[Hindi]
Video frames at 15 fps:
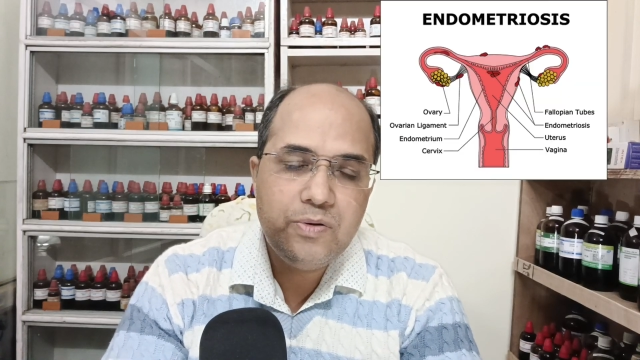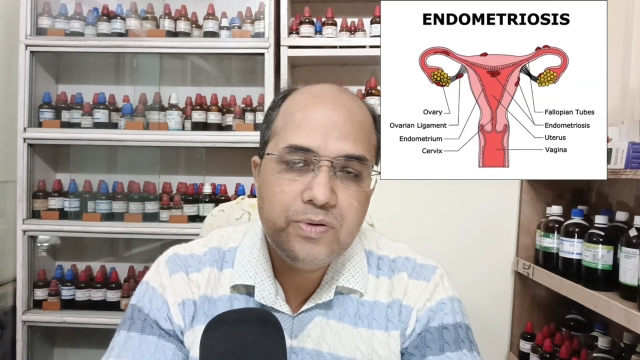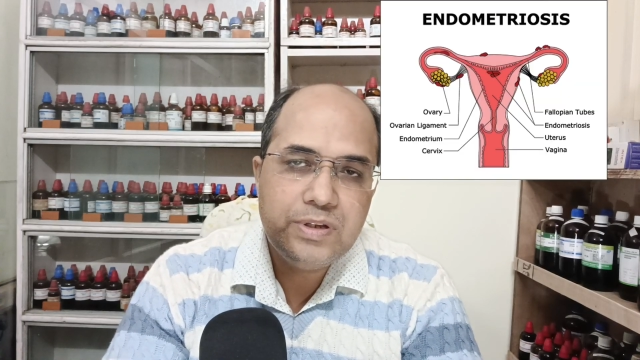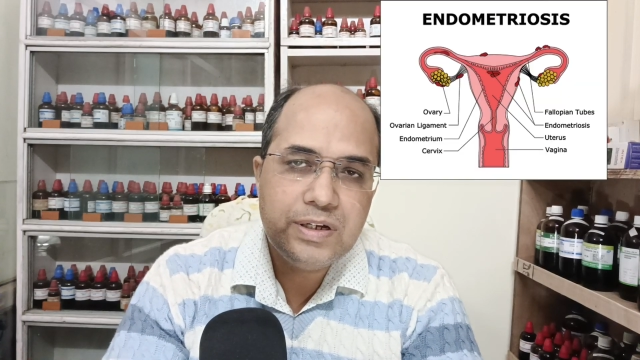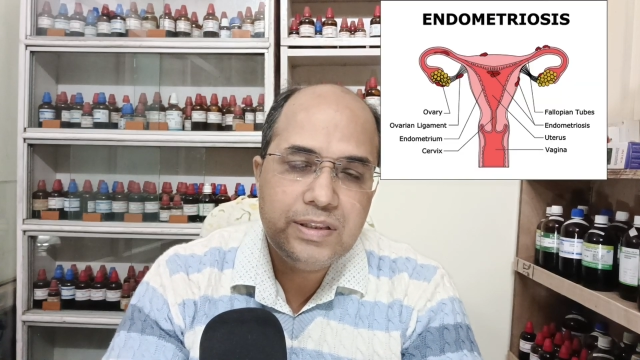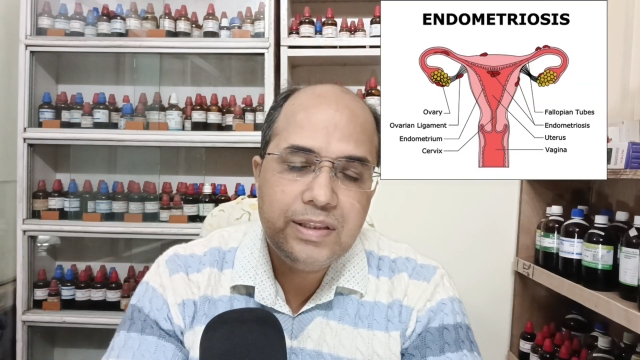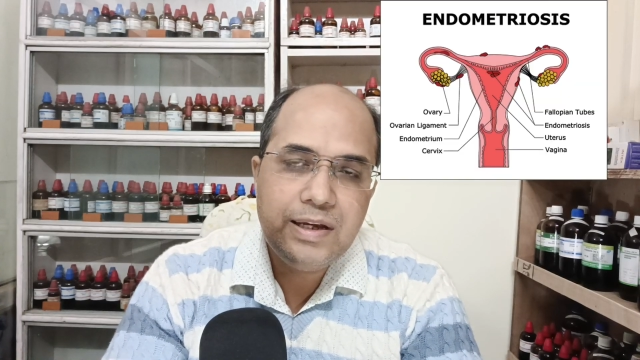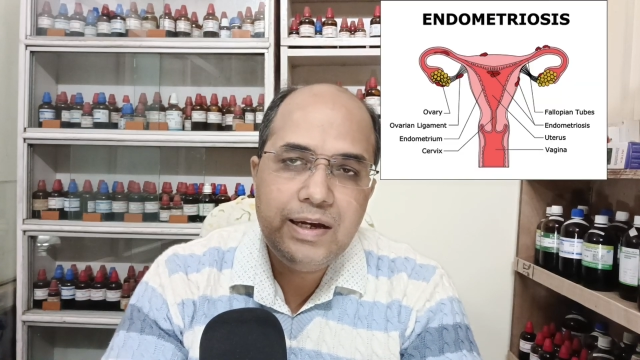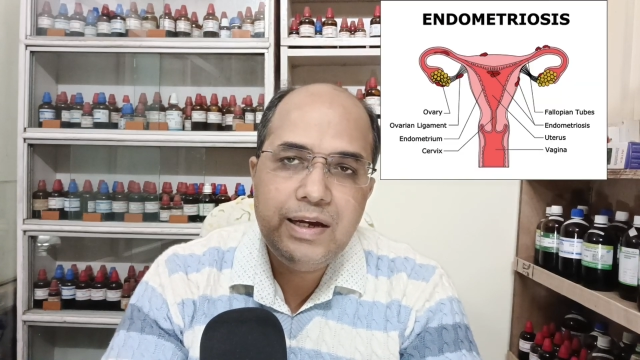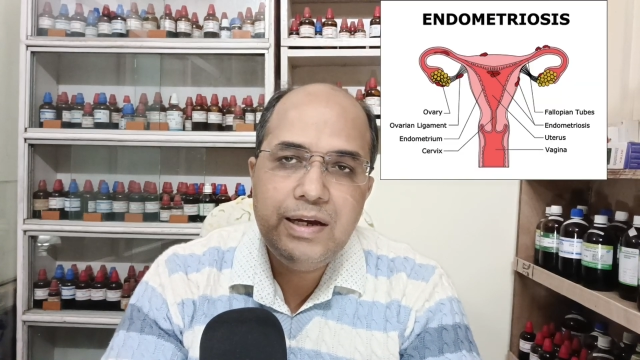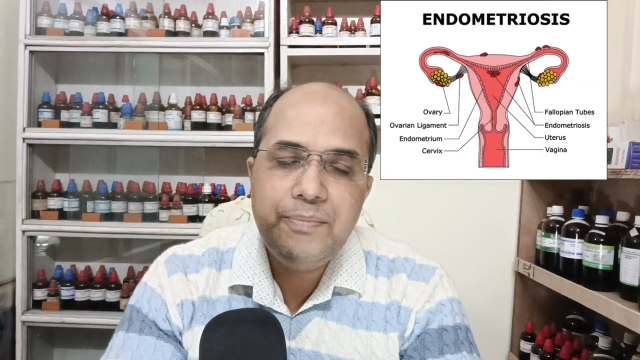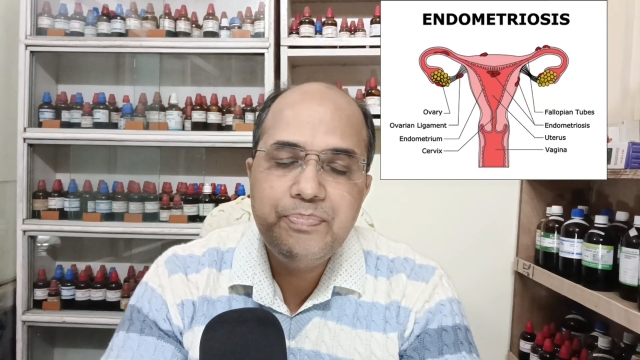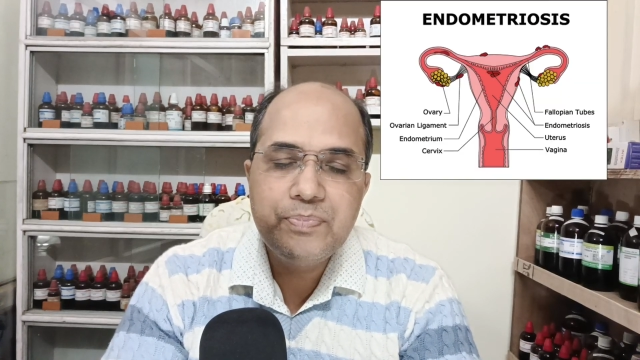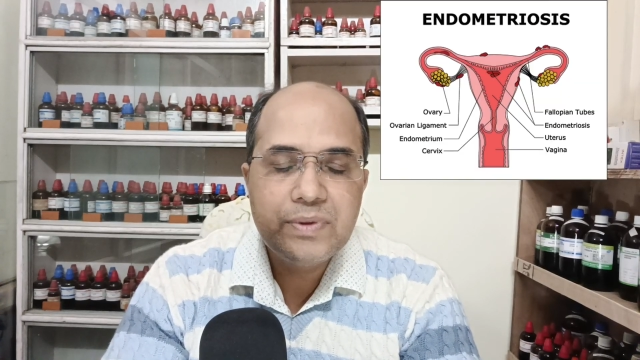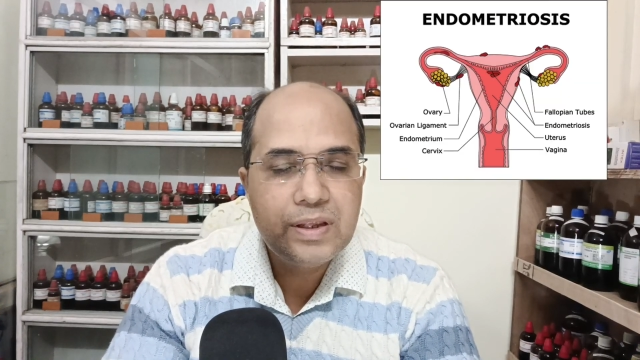हो सकता
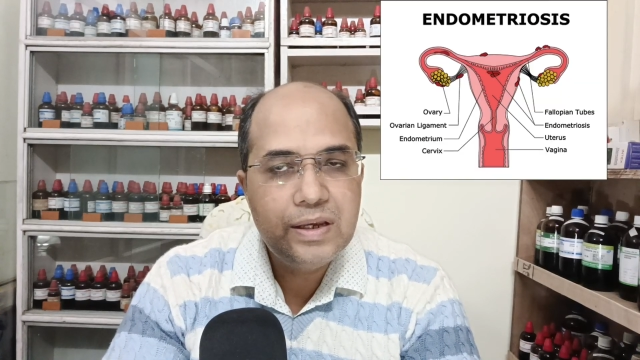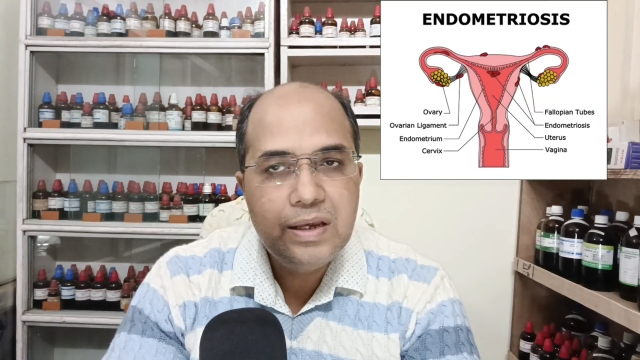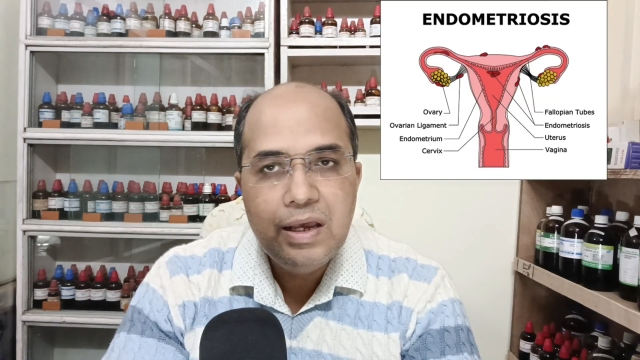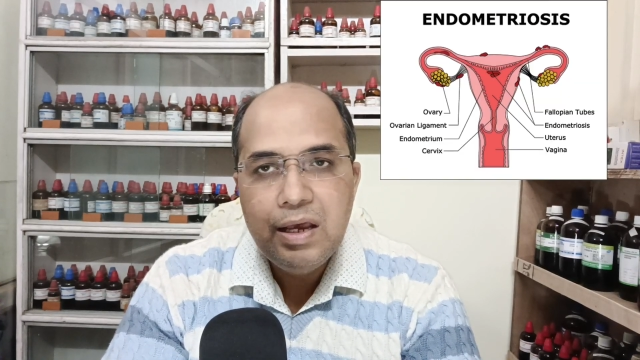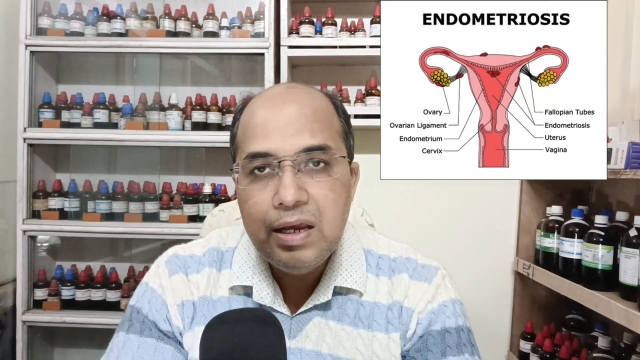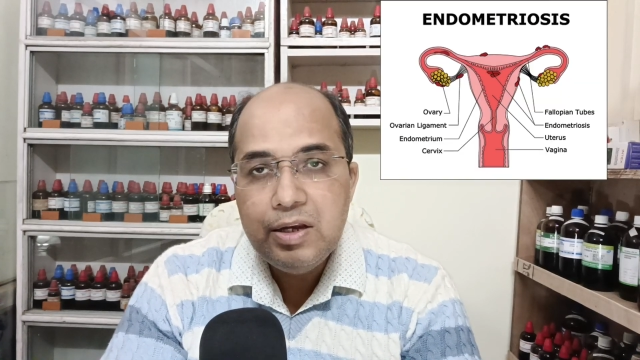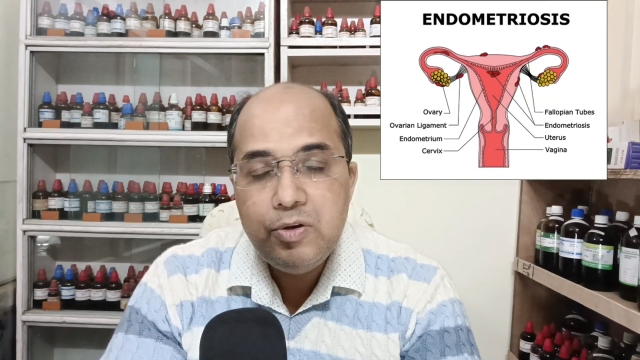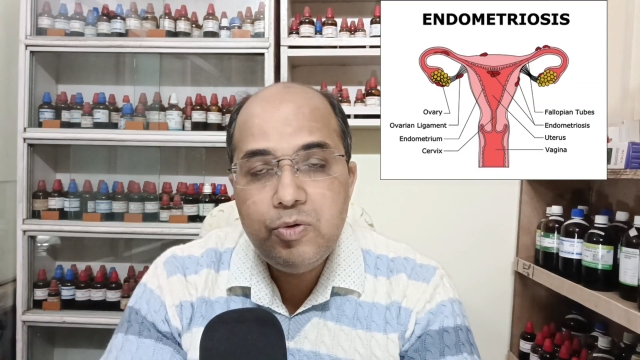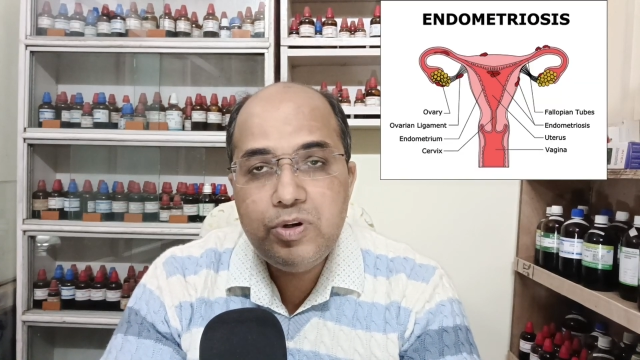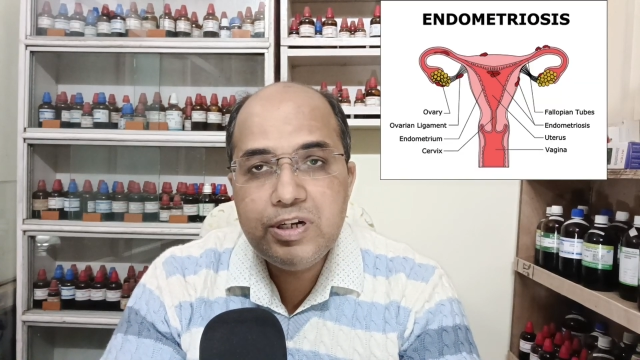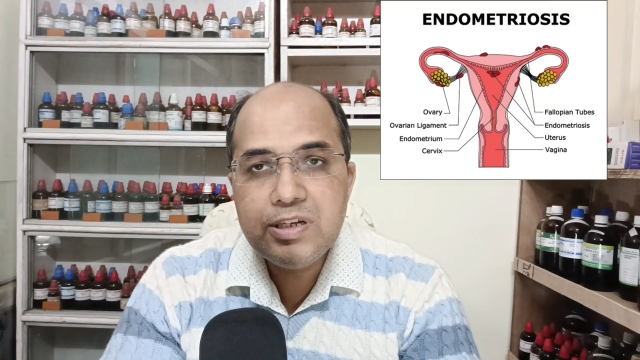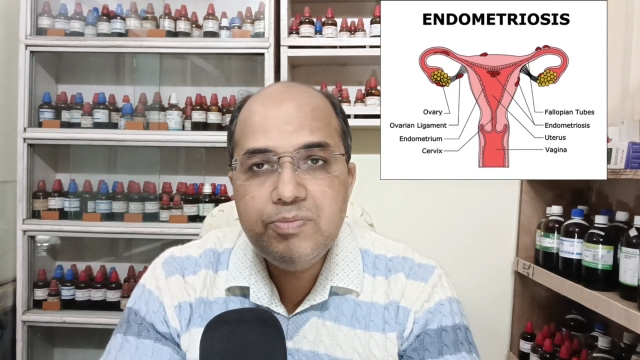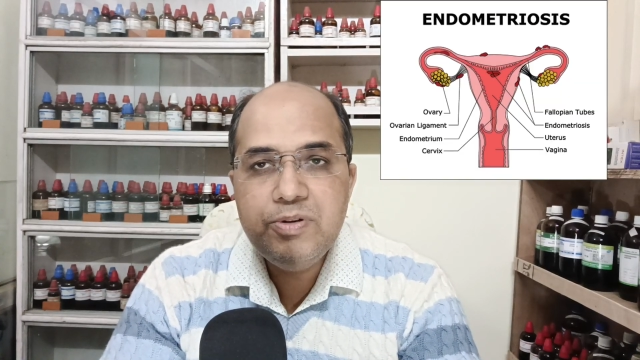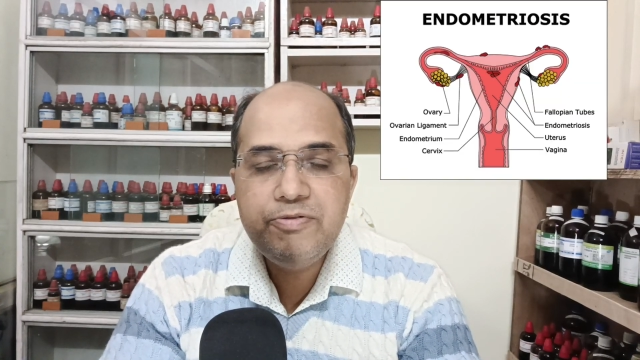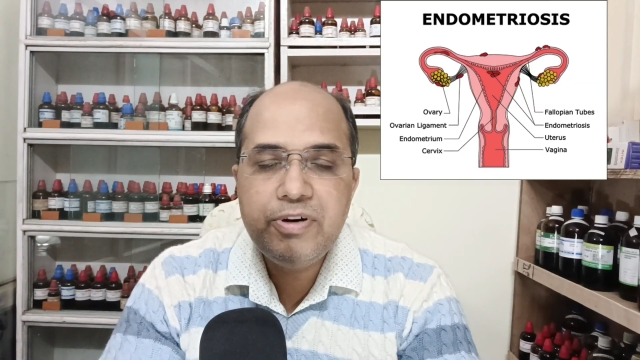है
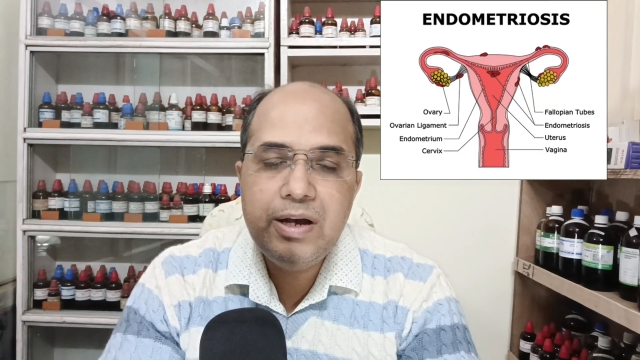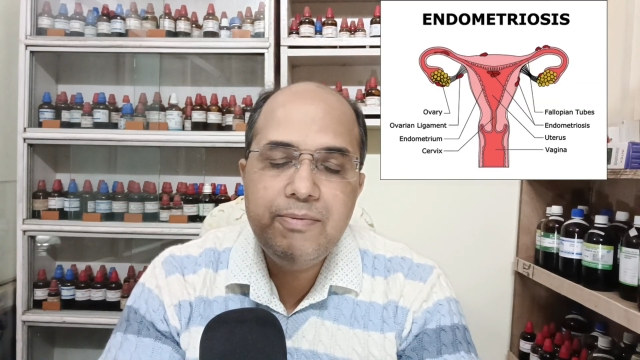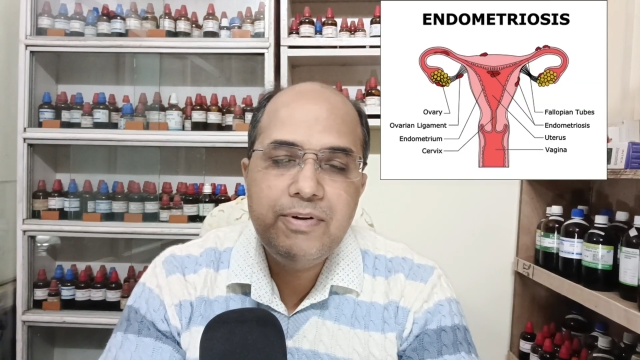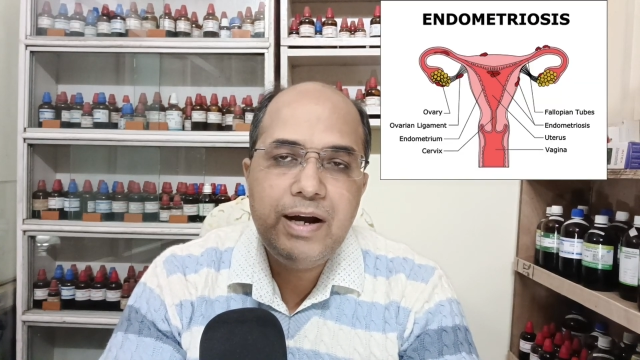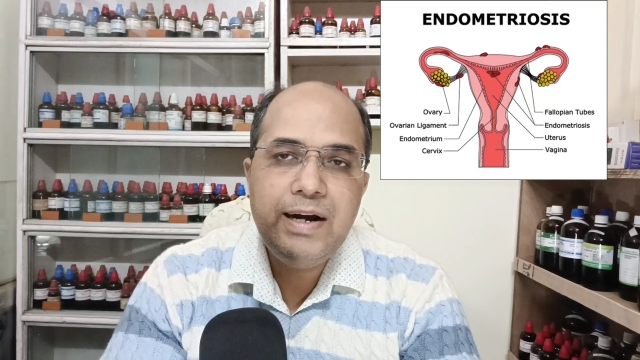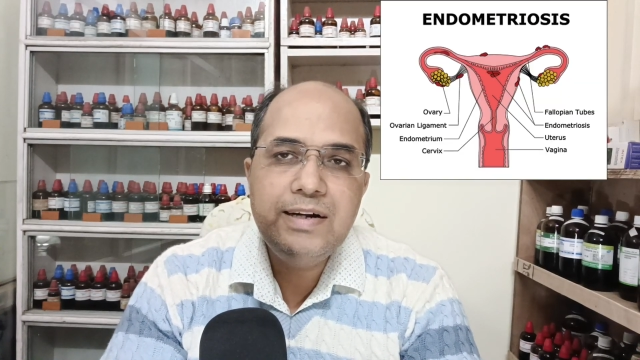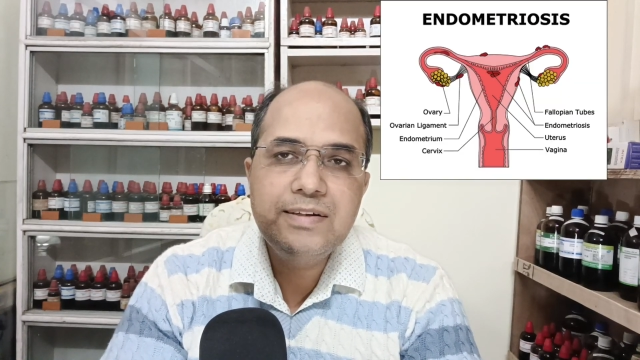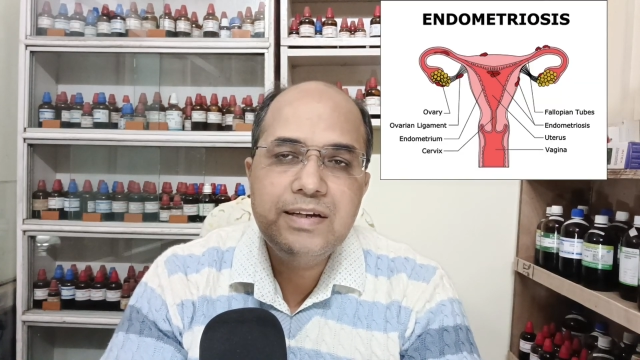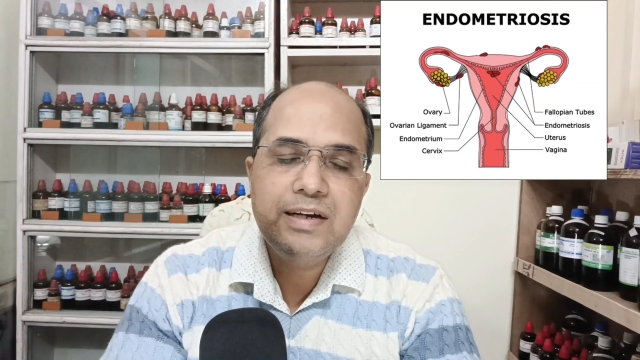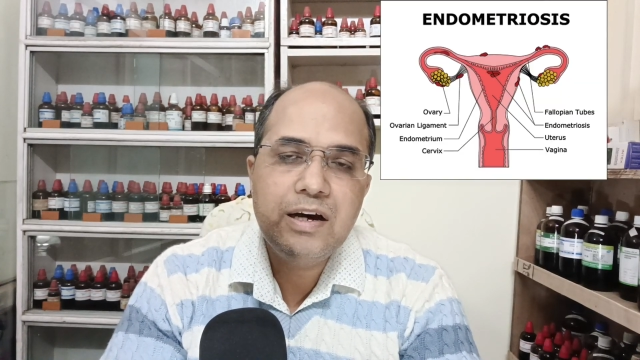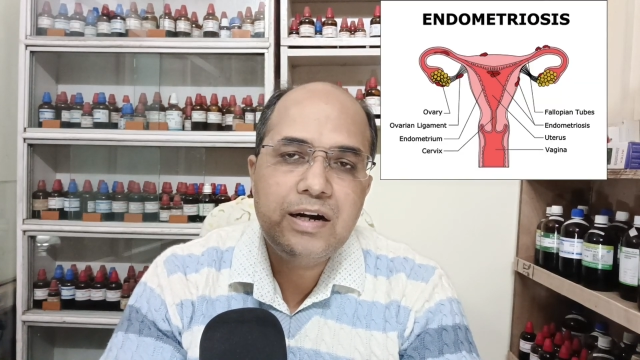यूट्रस में फाइब्राइड के